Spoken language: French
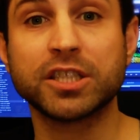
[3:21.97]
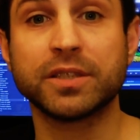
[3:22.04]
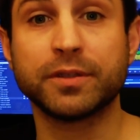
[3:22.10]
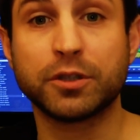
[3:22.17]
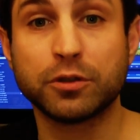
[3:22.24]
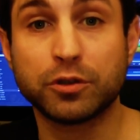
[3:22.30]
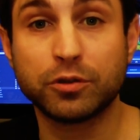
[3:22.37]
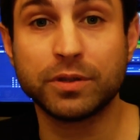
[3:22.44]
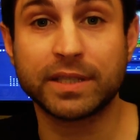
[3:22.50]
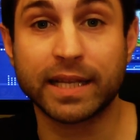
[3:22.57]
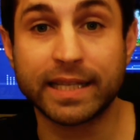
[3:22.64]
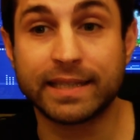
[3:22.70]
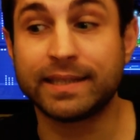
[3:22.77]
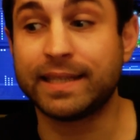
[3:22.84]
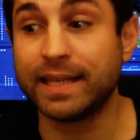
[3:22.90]
je suis
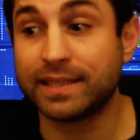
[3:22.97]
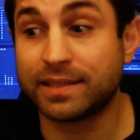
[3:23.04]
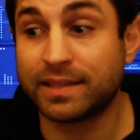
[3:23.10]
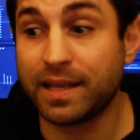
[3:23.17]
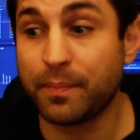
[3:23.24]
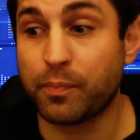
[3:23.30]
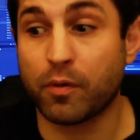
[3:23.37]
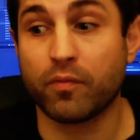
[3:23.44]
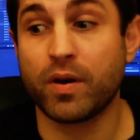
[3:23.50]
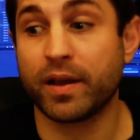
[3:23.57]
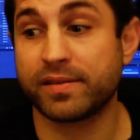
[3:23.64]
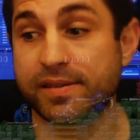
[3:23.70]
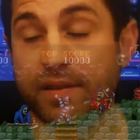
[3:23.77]
allé tester pour voir